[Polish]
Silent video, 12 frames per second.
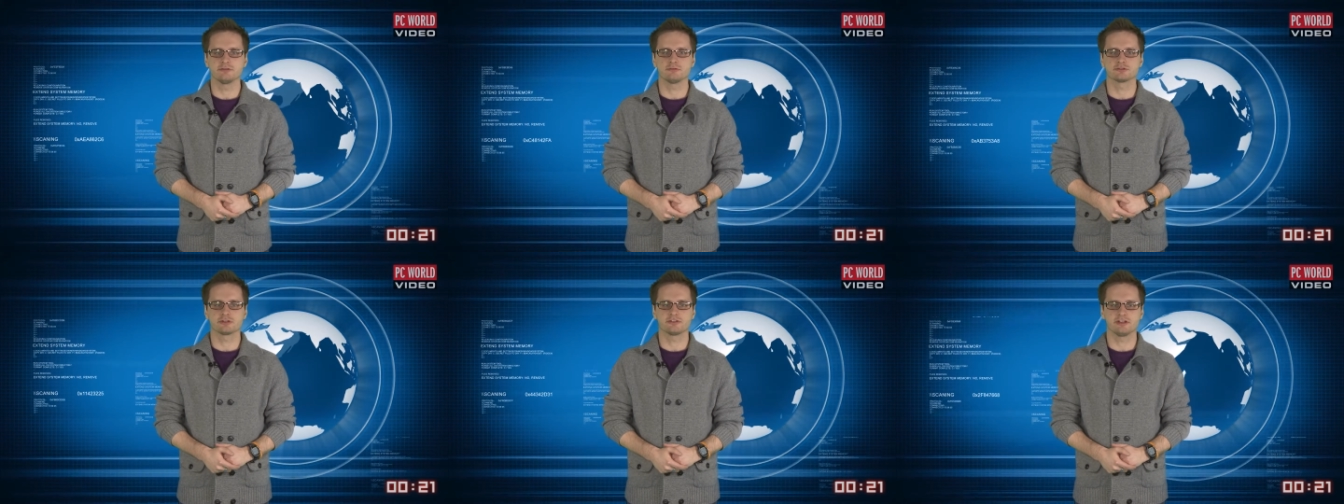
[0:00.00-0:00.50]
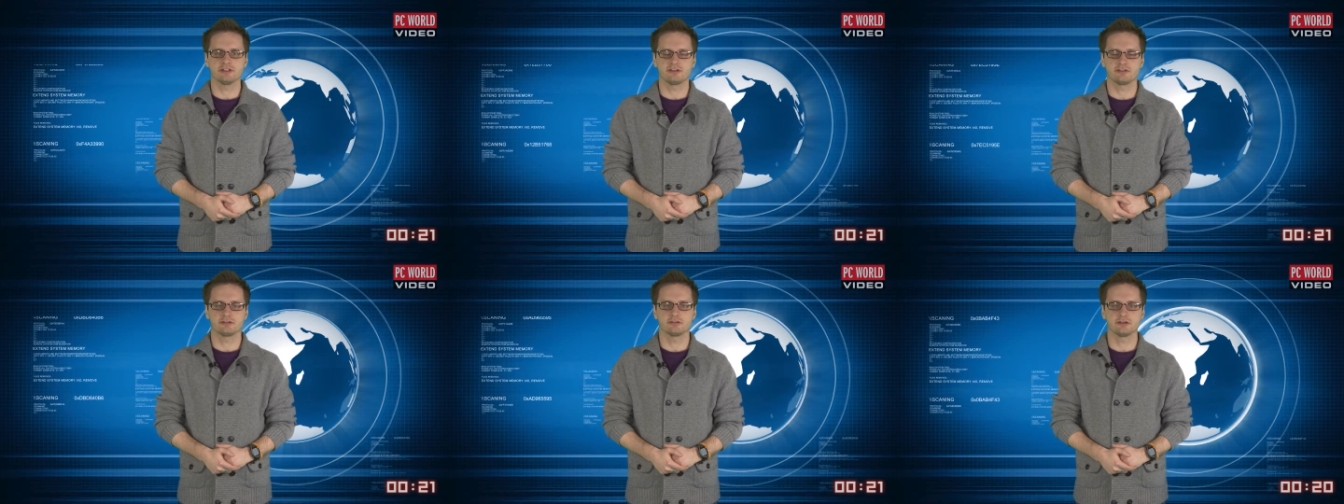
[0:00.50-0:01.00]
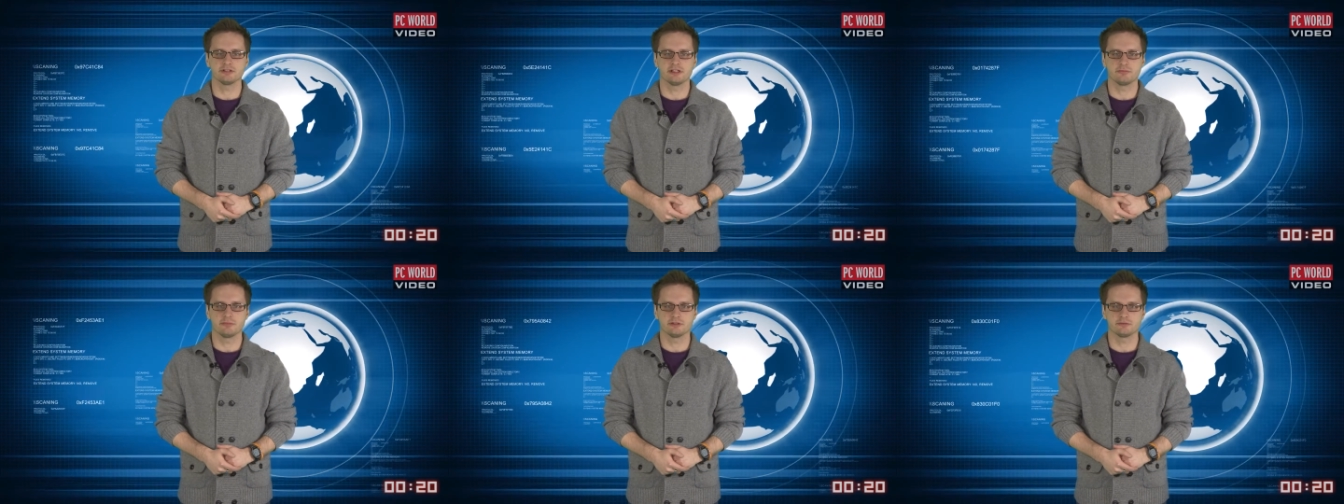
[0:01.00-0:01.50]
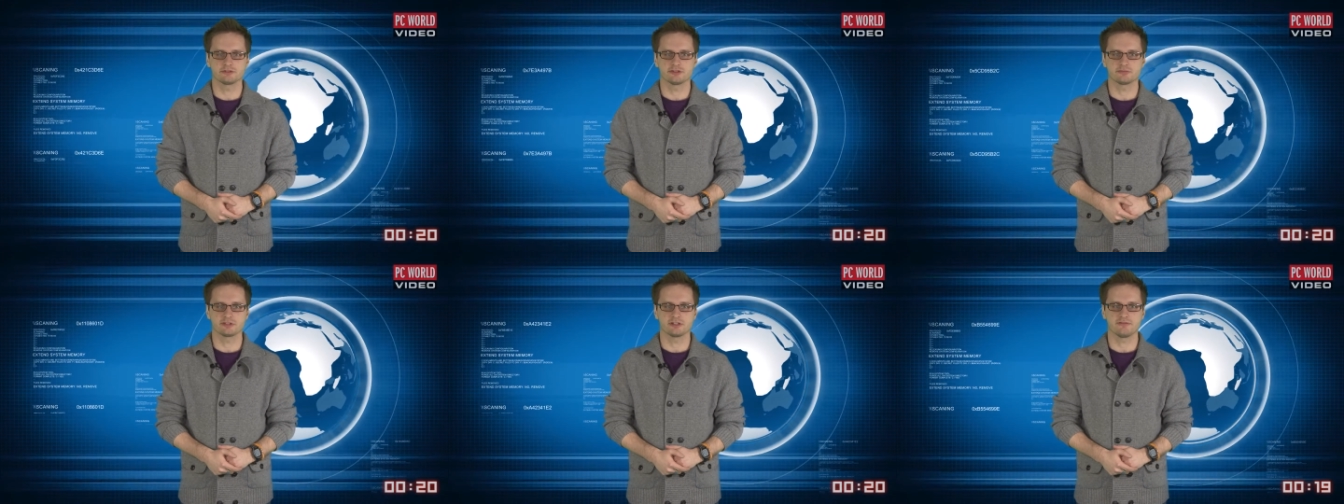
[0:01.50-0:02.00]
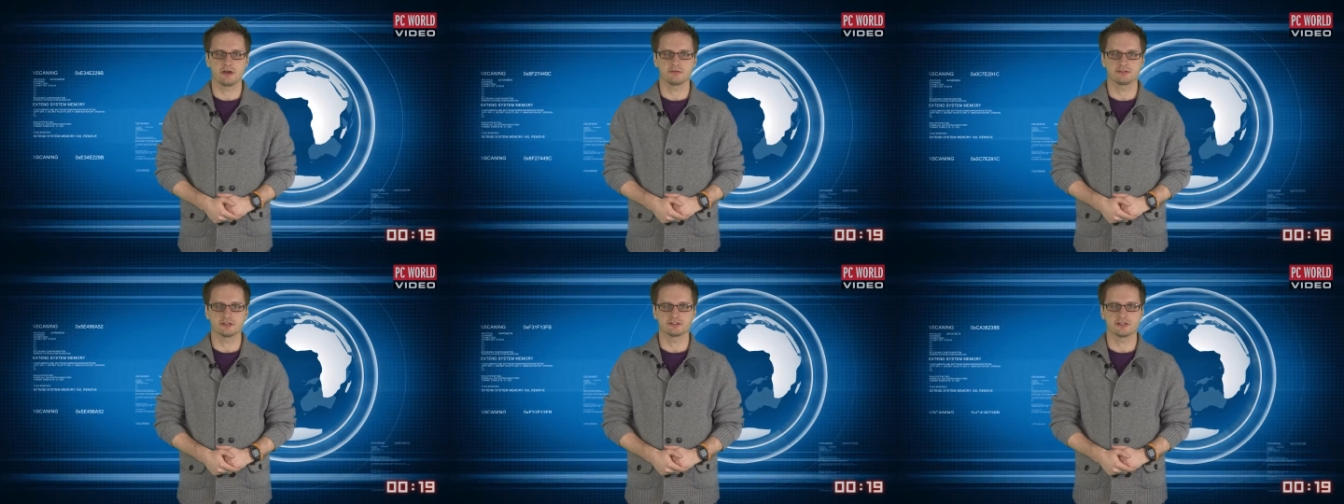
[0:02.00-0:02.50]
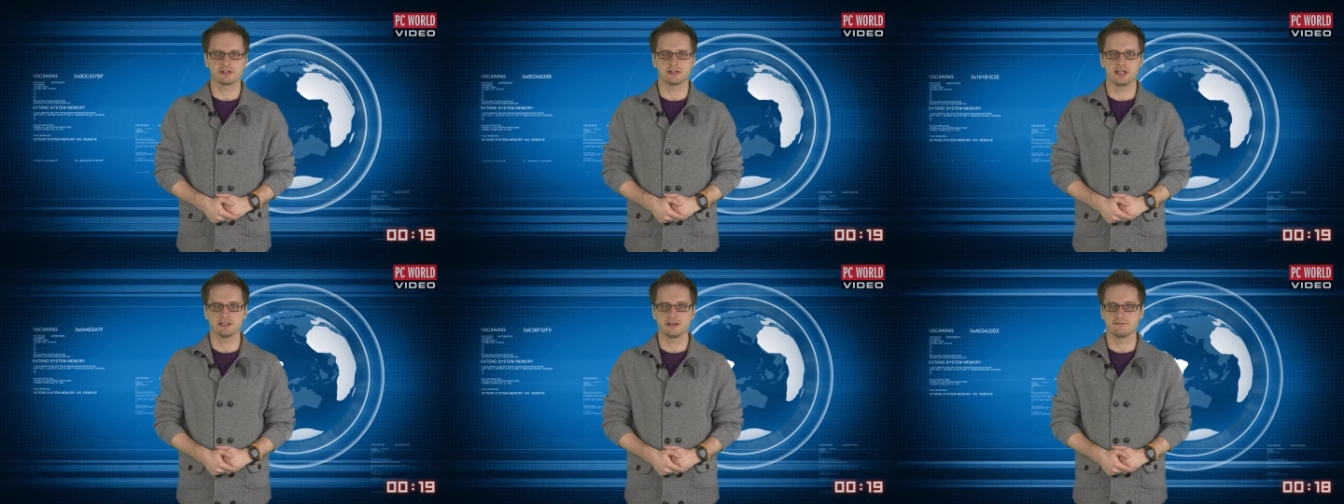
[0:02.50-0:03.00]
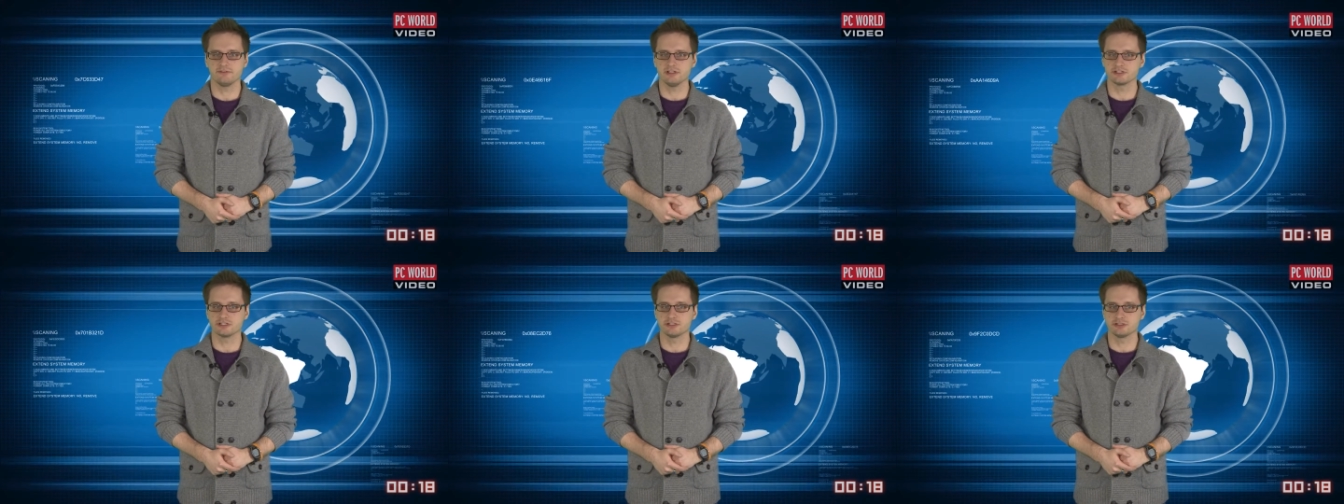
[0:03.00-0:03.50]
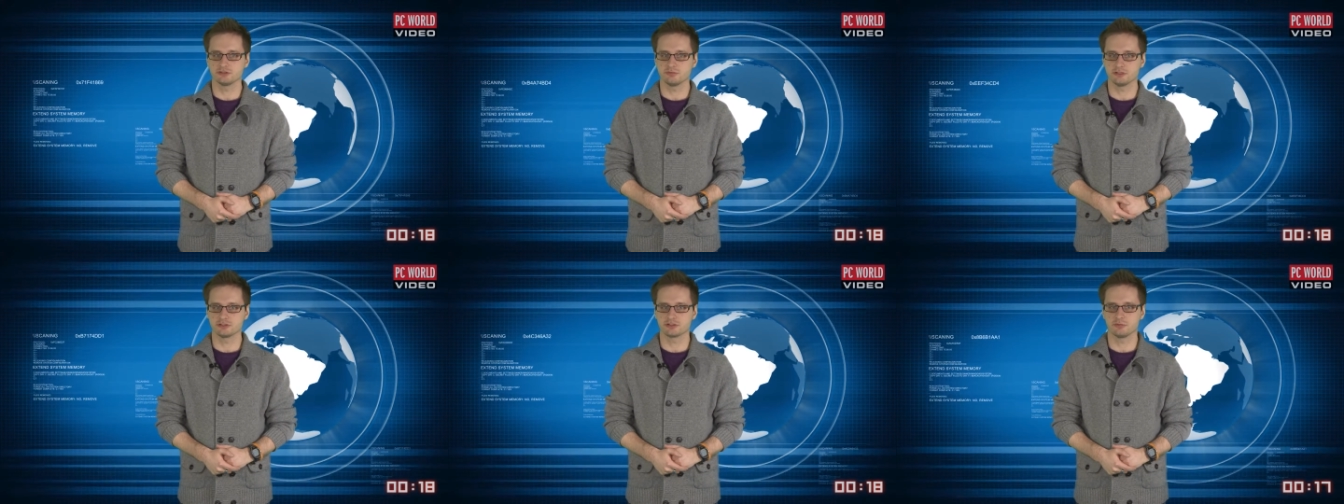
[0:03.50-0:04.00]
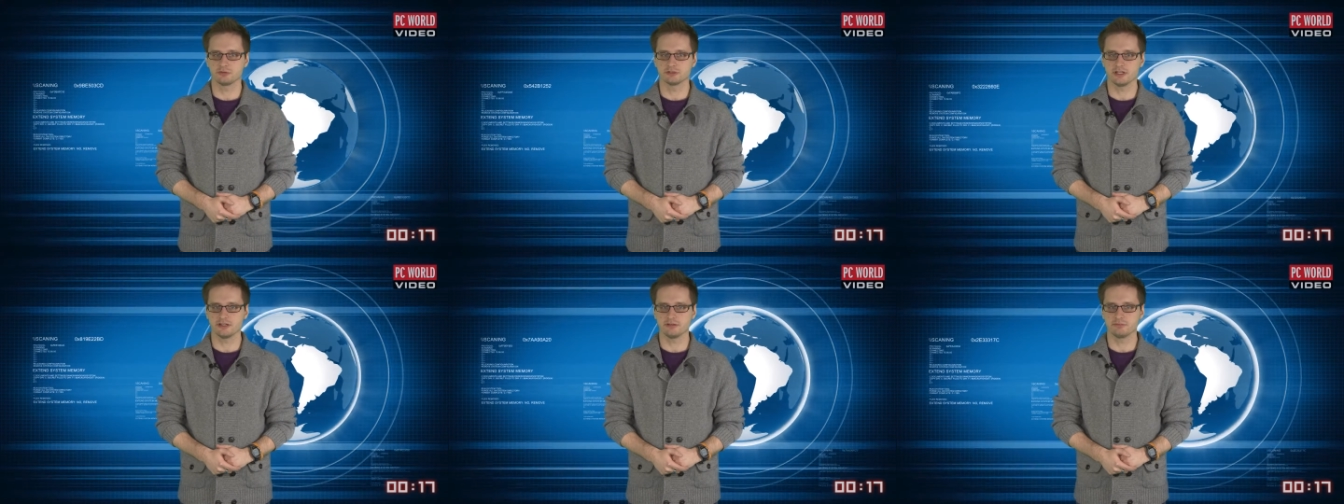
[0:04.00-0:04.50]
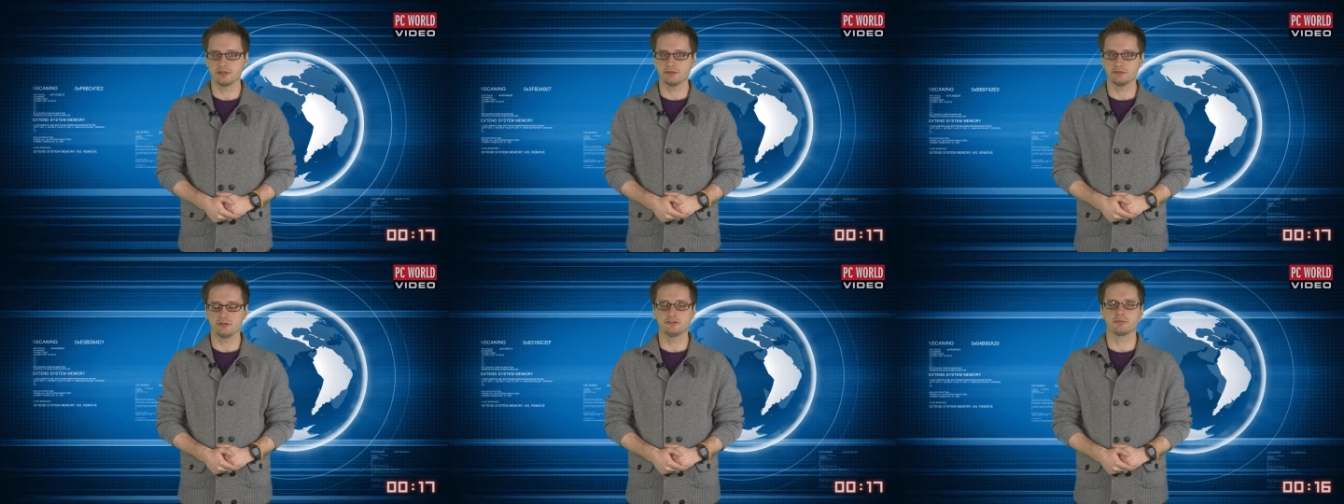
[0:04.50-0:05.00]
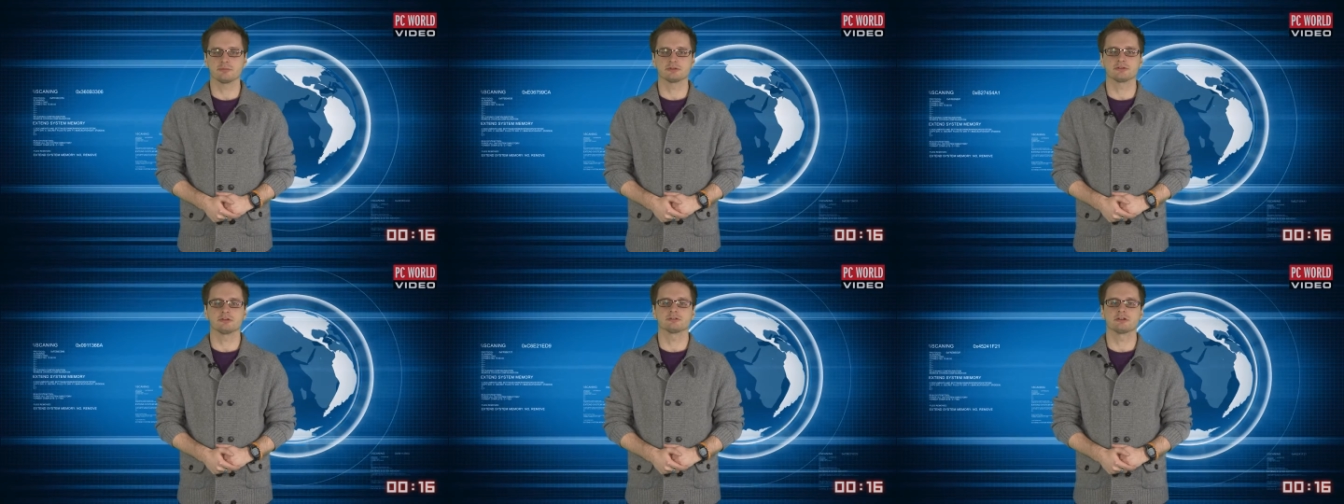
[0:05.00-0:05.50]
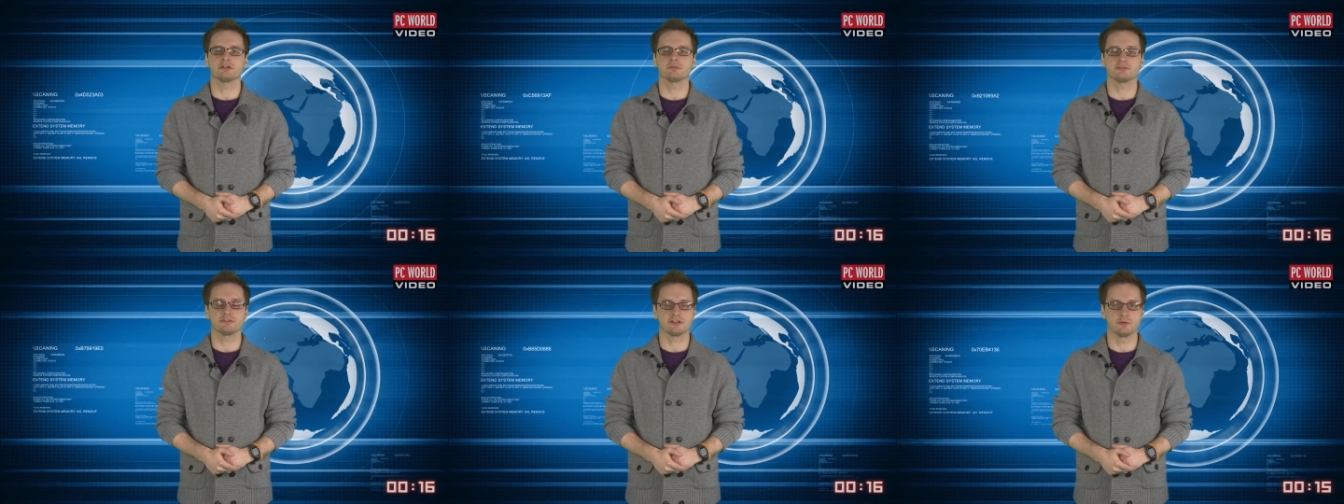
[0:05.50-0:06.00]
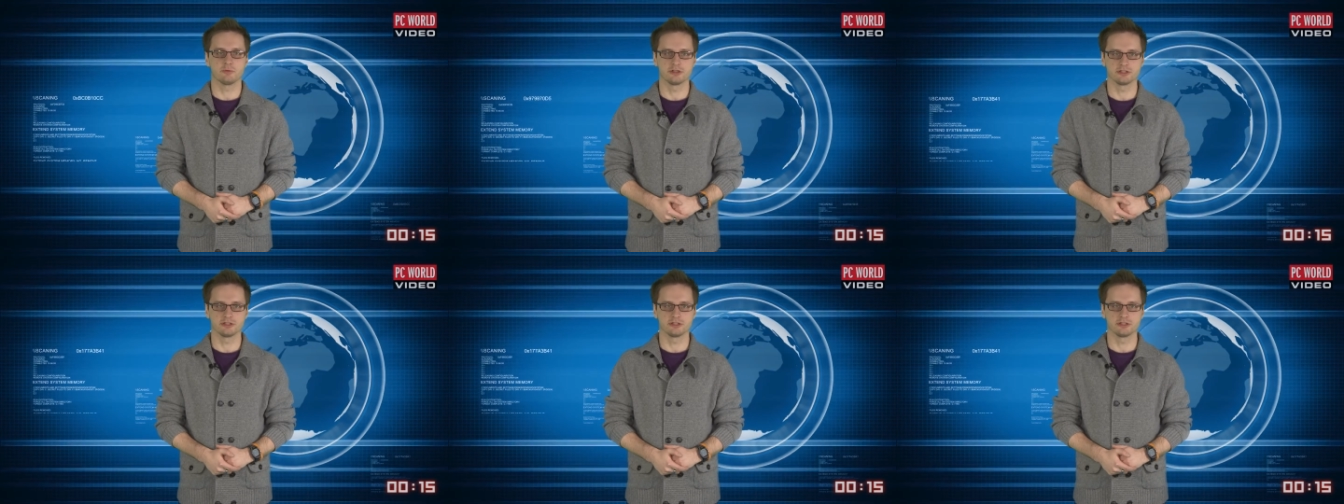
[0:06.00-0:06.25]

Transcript: urządzenia z Androidem będą się sprzedawały za 4 lata w większej liczbie niż komputery pracujące pod kontrolą systemu